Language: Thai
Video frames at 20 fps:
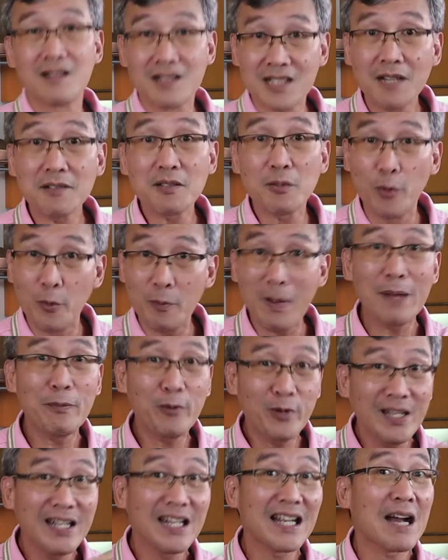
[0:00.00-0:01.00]
สำหรสมุนไพรพ
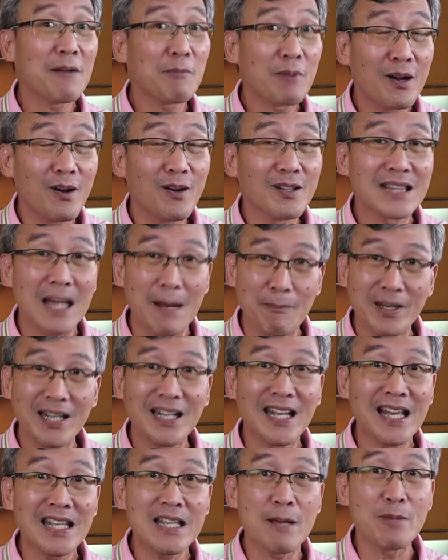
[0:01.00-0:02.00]
วกนี้นะครับก็ตำกัน
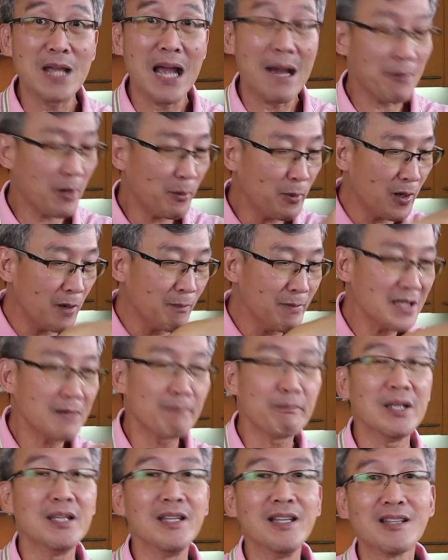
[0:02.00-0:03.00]
แค่หยาบๆก็พอไม่จำ
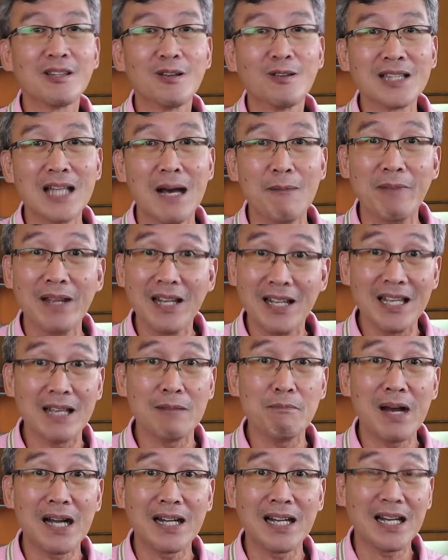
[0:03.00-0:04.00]
เป็นที่จะต้องตำให้ละเอียด
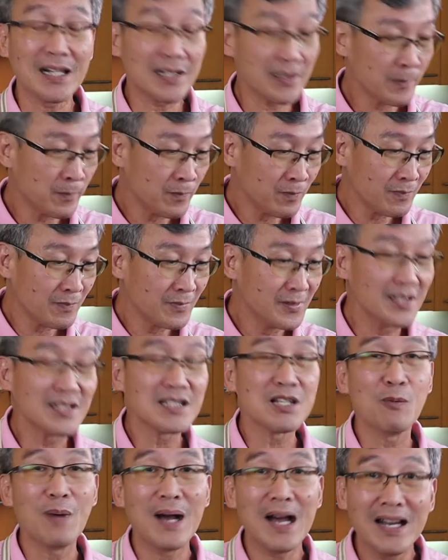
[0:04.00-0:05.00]
มากนัก เนื่อง
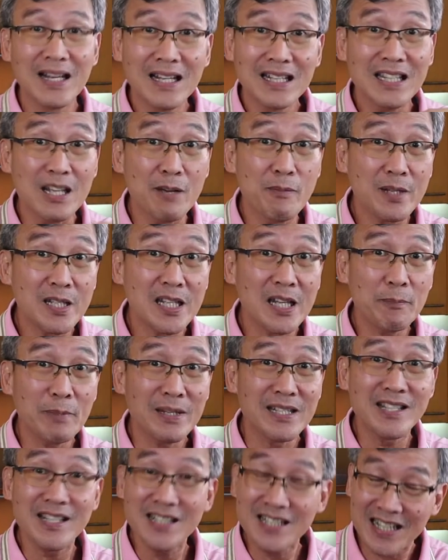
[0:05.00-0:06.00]
จากว่าเดี๋ยวมันจะได้เป็
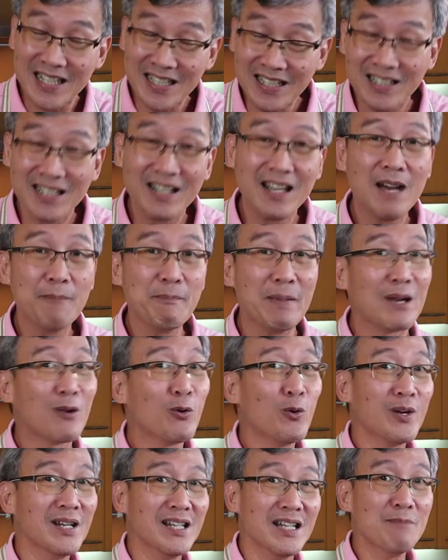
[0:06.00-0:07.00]
นชิ้นๆไปค
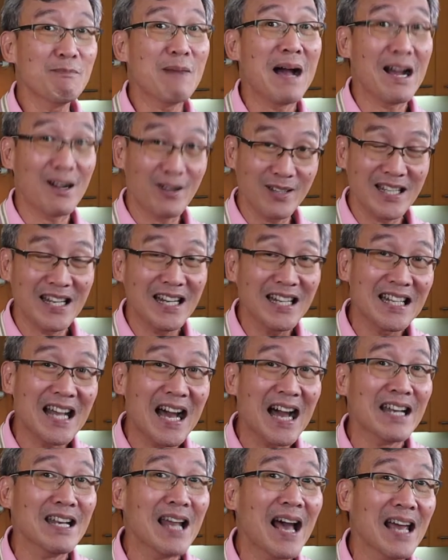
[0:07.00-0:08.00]
ลุกกับเนื้อปลาก็จะได้
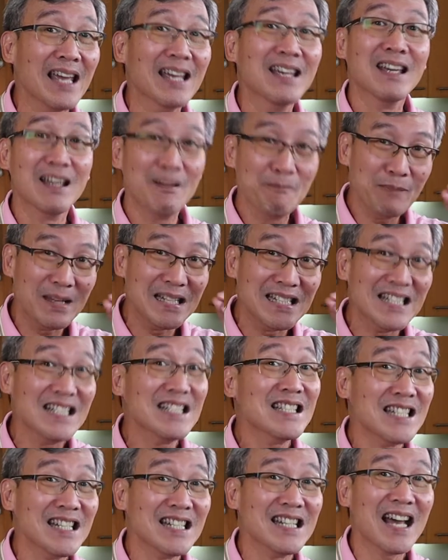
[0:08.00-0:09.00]
ทานได้ เป็น
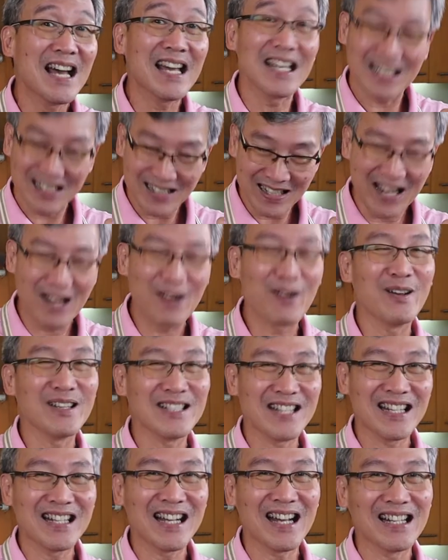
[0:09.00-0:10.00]
ชิ้นๆได้อร่อย
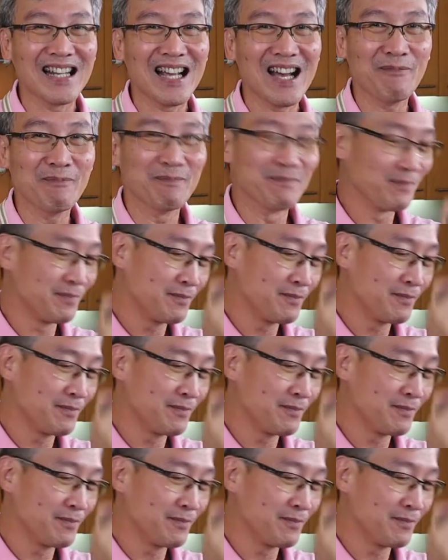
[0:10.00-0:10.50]
เช่นกันครับ